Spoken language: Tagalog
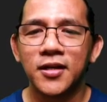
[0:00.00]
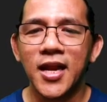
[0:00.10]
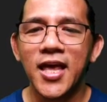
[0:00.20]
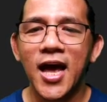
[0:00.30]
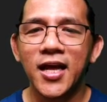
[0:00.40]

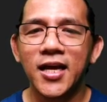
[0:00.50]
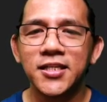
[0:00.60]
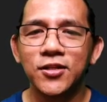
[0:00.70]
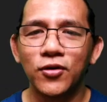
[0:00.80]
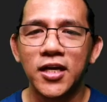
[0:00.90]
Nangyari
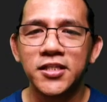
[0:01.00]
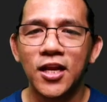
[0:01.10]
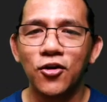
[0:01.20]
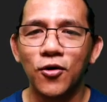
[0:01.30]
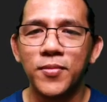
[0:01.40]
kasi to class sa
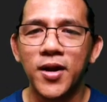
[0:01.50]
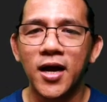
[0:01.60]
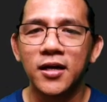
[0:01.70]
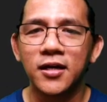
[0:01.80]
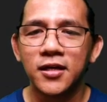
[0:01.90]
loob
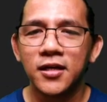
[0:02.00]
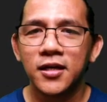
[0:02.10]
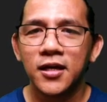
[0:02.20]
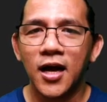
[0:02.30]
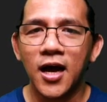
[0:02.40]
ng
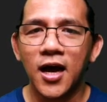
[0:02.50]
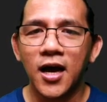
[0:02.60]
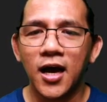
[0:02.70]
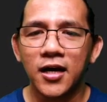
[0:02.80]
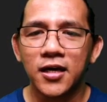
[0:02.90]

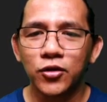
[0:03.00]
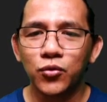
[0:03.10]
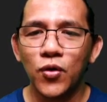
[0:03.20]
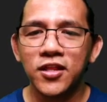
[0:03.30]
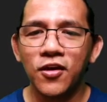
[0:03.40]
uh, ah,
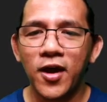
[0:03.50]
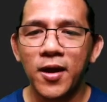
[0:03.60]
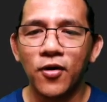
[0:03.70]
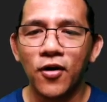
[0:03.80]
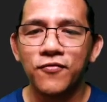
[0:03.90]

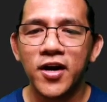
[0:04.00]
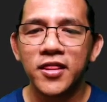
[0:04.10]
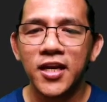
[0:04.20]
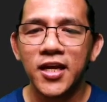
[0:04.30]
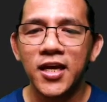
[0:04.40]
25 over
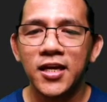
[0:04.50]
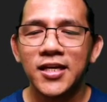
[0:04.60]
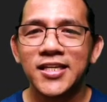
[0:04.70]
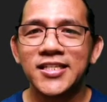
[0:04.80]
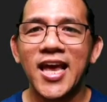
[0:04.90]
3
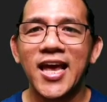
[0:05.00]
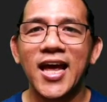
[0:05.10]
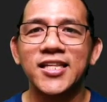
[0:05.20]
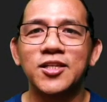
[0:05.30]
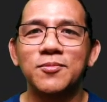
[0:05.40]

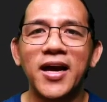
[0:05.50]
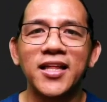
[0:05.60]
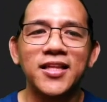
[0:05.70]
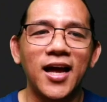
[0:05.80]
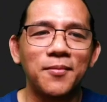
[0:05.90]
seconds.
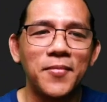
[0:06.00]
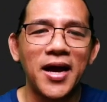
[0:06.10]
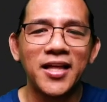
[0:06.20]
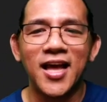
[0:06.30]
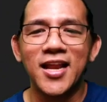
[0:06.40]
Bakit,
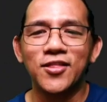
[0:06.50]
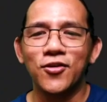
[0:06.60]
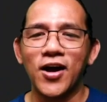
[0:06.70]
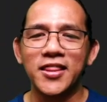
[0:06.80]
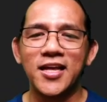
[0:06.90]
bakit ganito
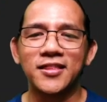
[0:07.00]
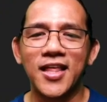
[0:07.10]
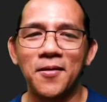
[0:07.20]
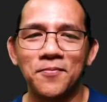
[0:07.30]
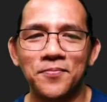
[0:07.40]
yung ating
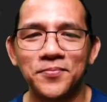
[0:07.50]
time?